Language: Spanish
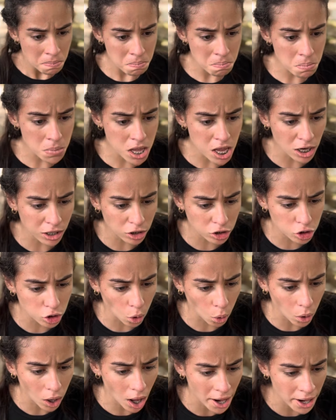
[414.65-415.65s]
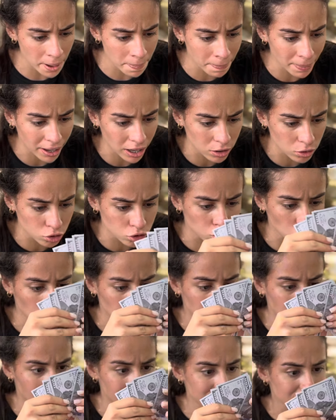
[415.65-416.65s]
Mil dólares para
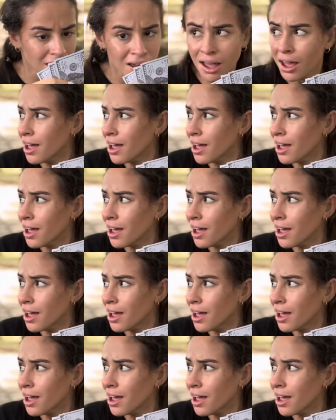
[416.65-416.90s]
nosotras